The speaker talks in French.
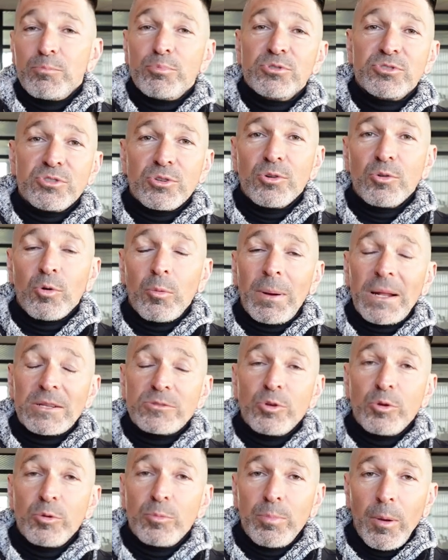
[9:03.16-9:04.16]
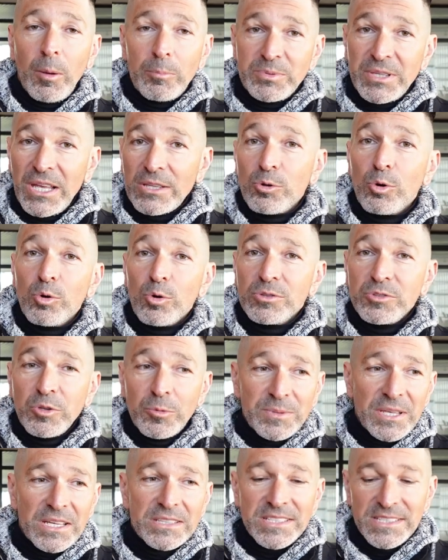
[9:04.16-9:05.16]
puisque on parle de piano,
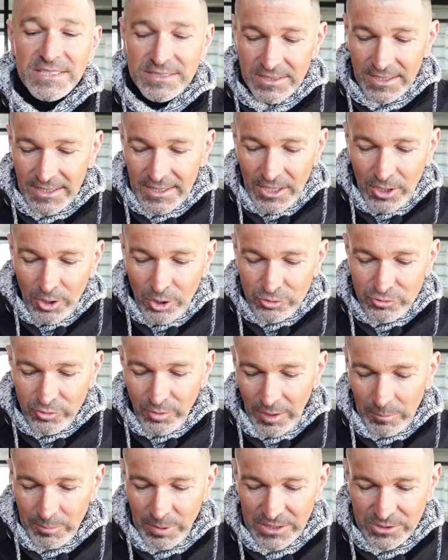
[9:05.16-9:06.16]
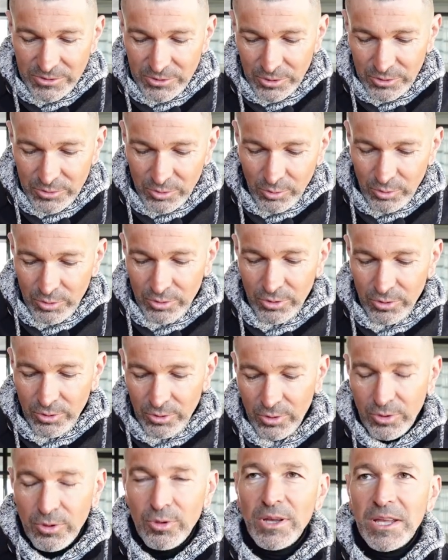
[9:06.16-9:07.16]
de pianiste, je vous rappelle que donc
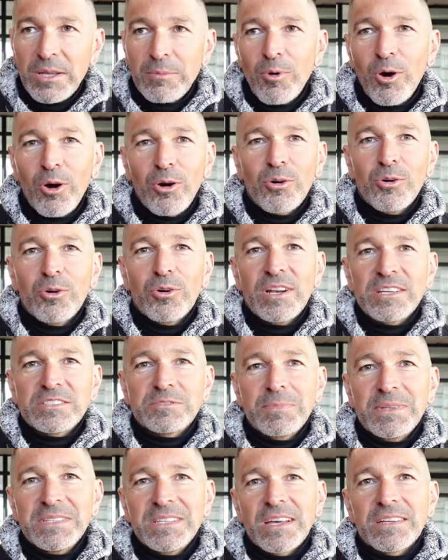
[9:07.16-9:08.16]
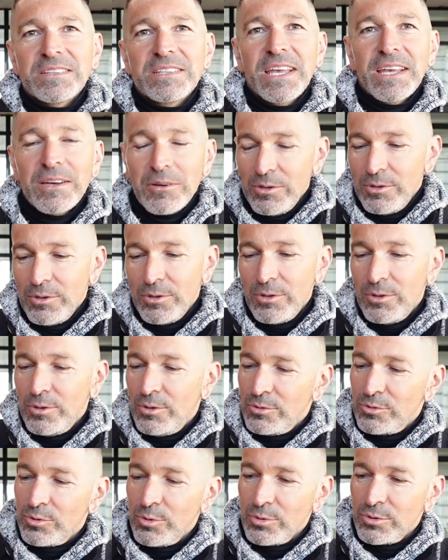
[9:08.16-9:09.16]
euh, est mort euh, la semaine dernière
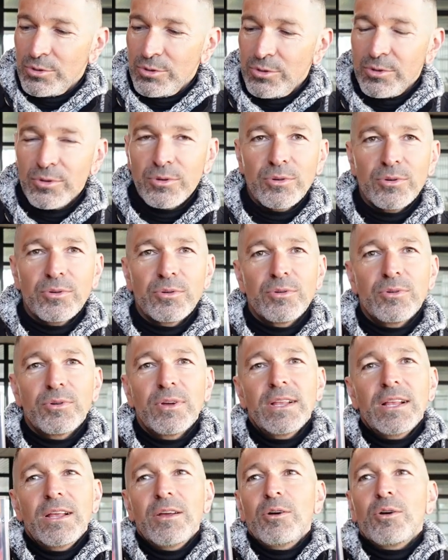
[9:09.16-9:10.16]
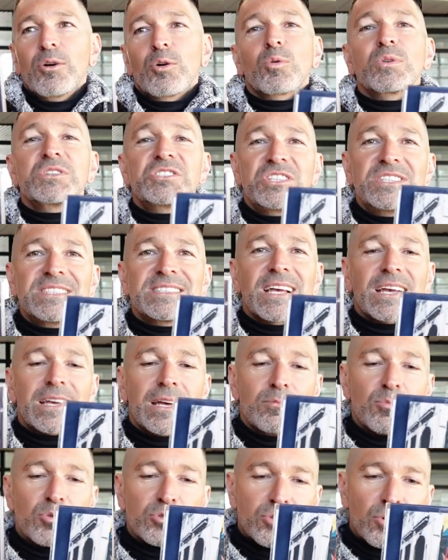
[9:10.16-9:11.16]
euh, donc Ruichi
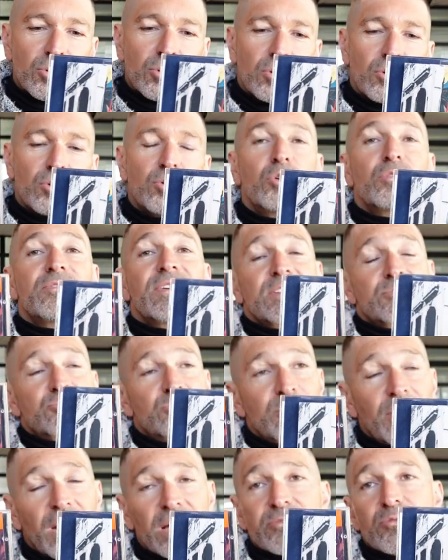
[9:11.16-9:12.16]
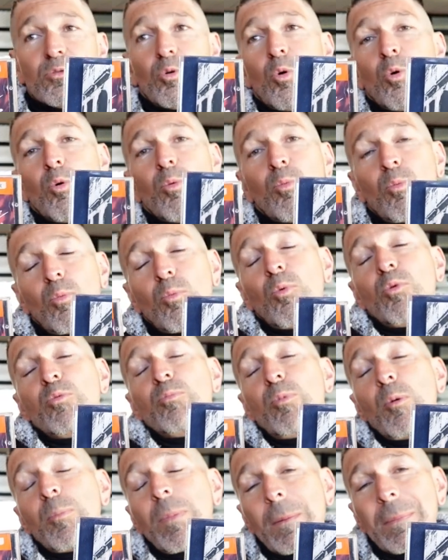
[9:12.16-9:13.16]
Sakamoto le 28 mars. On, on
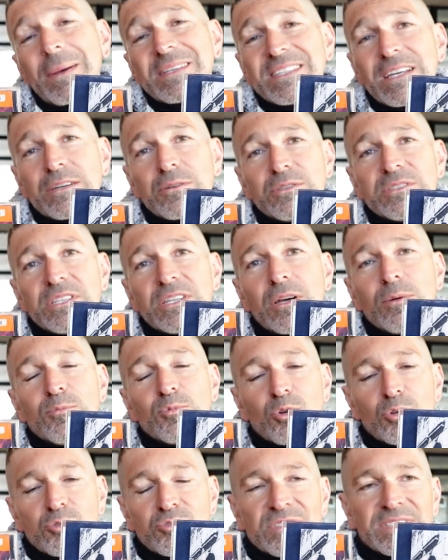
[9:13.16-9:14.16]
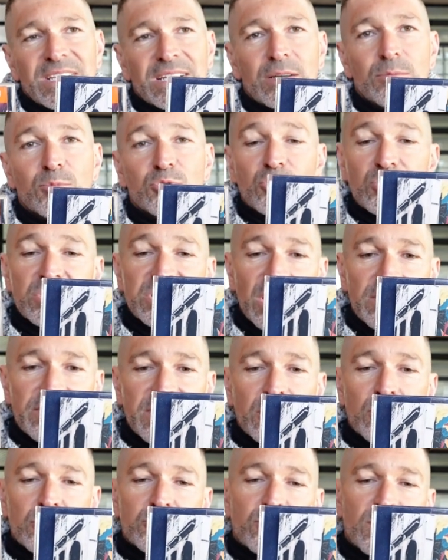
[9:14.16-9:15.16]
ne peut pas passer à côté comme de Sakamoto qui
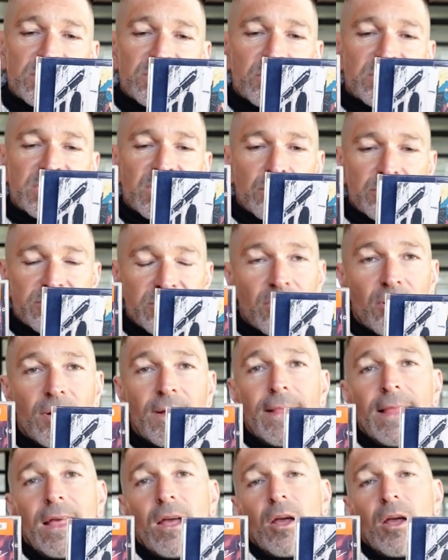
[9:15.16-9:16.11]
avait 71 ans,